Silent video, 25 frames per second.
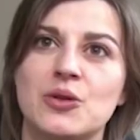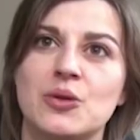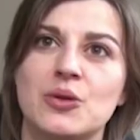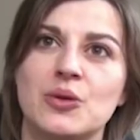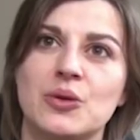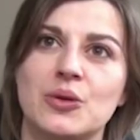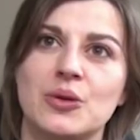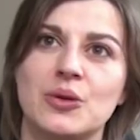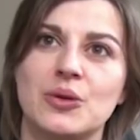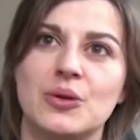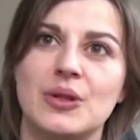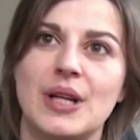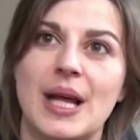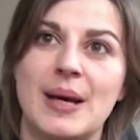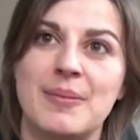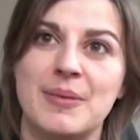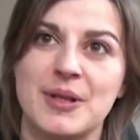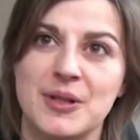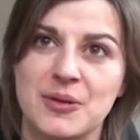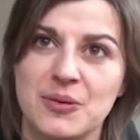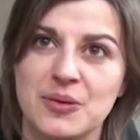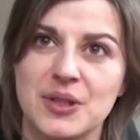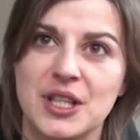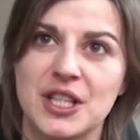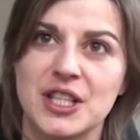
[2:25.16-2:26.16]
de la
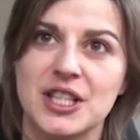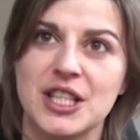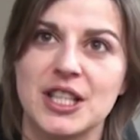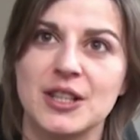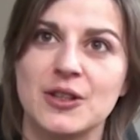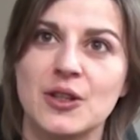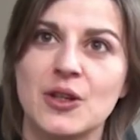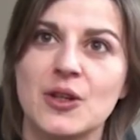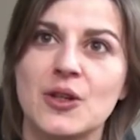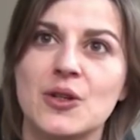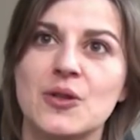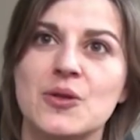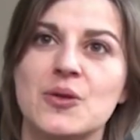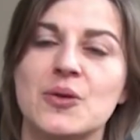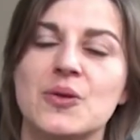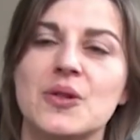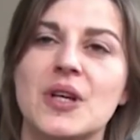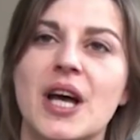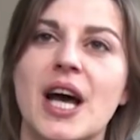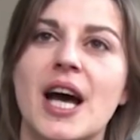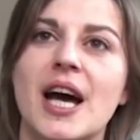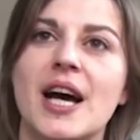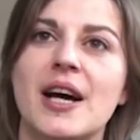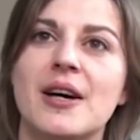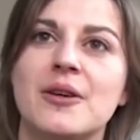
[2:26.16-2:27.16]
maison d'ingénieur, ce
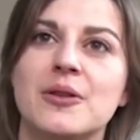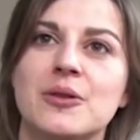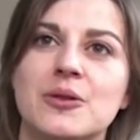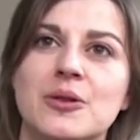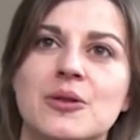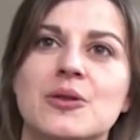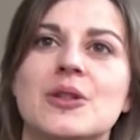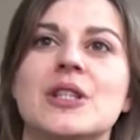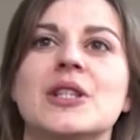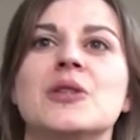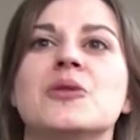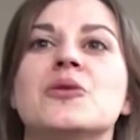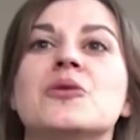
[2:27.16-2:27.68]
sera les